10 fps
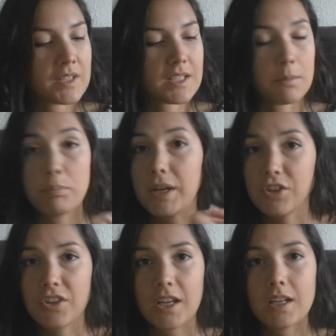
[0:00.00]
C'est pas
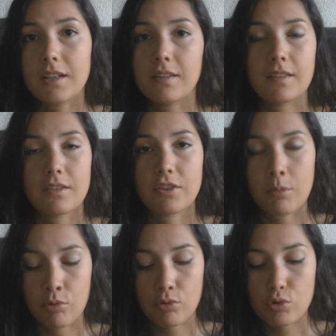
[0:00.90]
cher et c'est
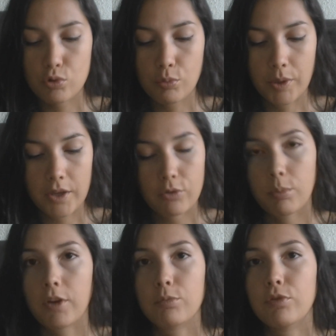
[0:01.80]
vraiment super
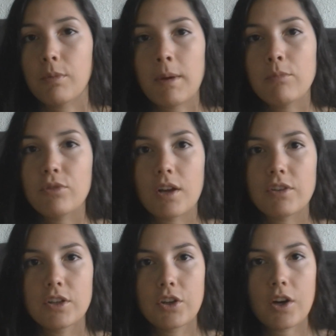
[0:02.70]
super. Vous pouvez même vous
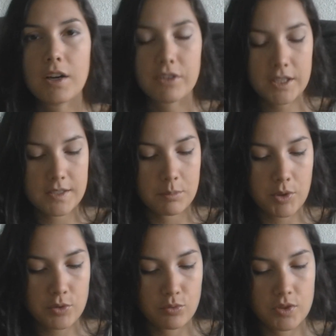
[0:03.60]
laver le corps avec, c'est pas
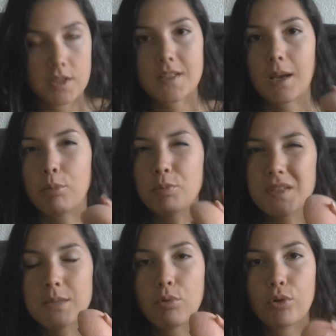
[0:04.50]
un souci. C'est un peu
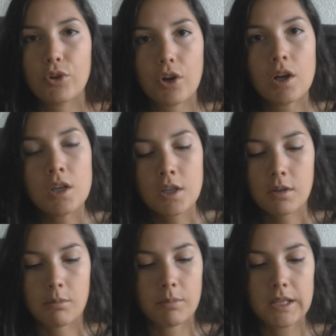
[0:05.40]
petit pour le corps,
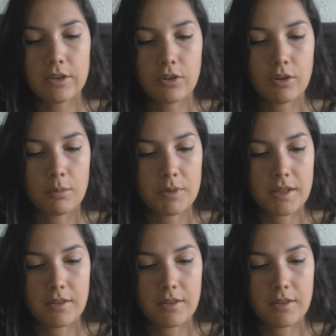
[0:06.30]
mais, euh,